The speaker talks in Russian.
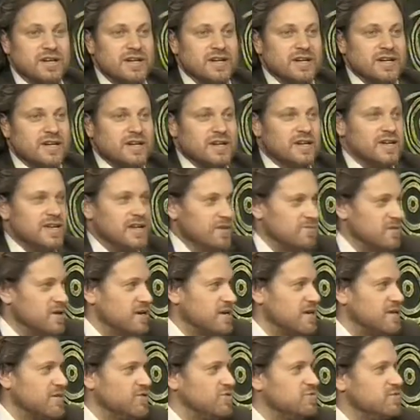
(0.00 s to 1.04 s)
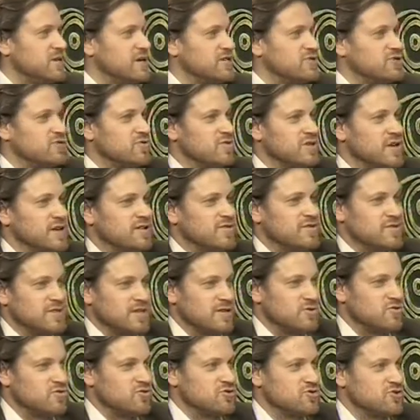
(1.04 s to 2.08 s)
я благодарю маэстро Гергию за
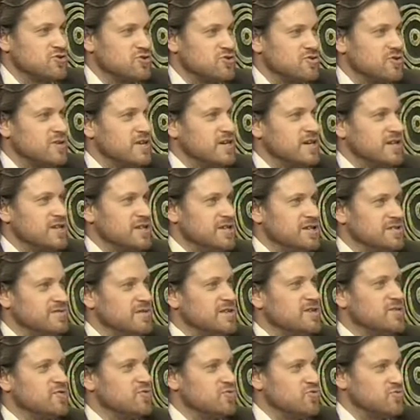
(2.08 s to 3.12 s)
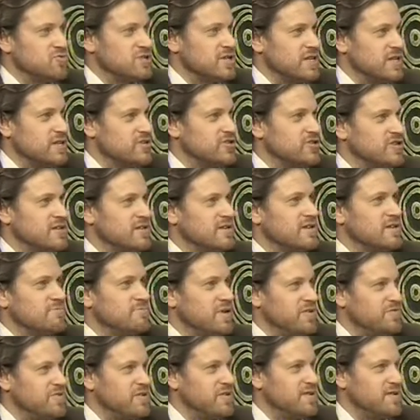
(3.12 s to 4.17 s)
то, что действительно он слышал и
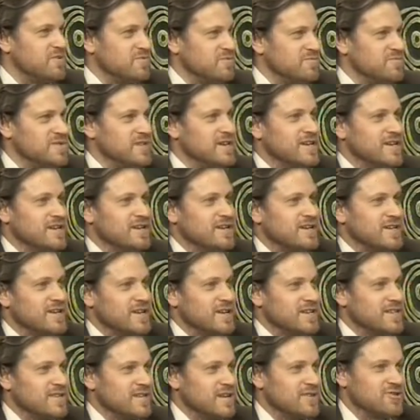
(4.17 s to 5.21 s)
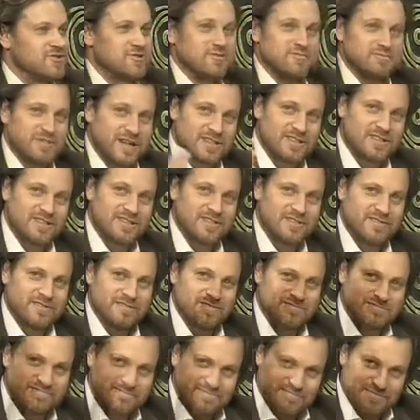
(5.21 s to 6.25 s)
поверил в меня. Так что, маэстро,
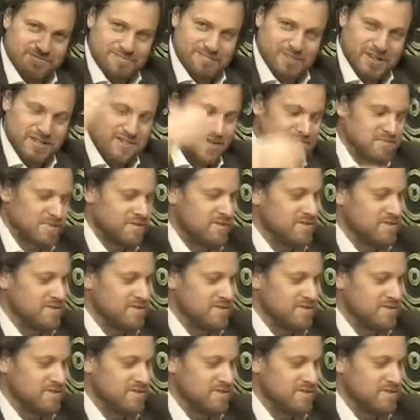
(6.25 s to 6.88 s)
спасибо вам.